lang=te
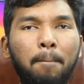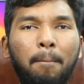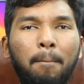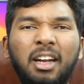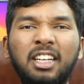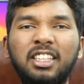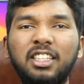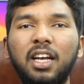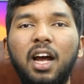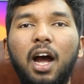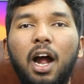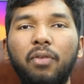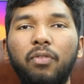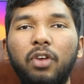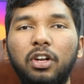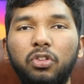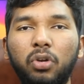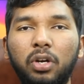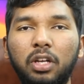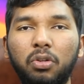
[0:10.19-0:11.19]
మంచి
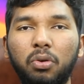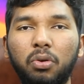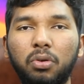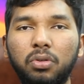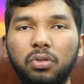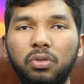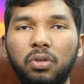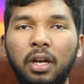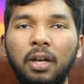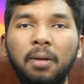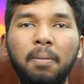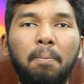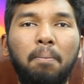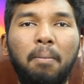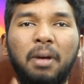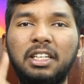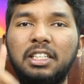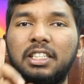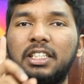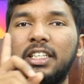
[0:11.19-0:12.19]
హార్డ్వేర్తోనైతే వస్తున్నాయి
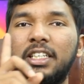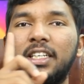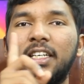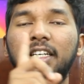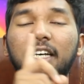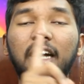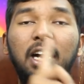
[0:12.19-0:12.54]
మంచి